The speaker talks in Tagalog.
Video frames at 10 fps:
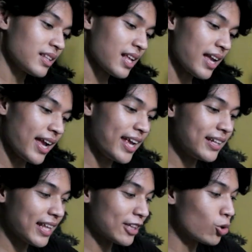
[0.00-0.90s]

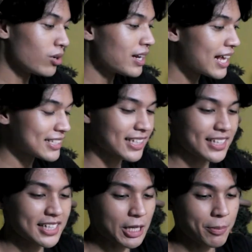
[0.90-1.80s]
And itong last na
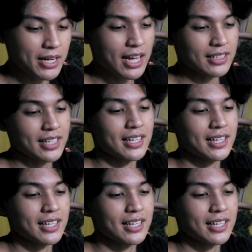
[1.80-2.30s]
titikman natin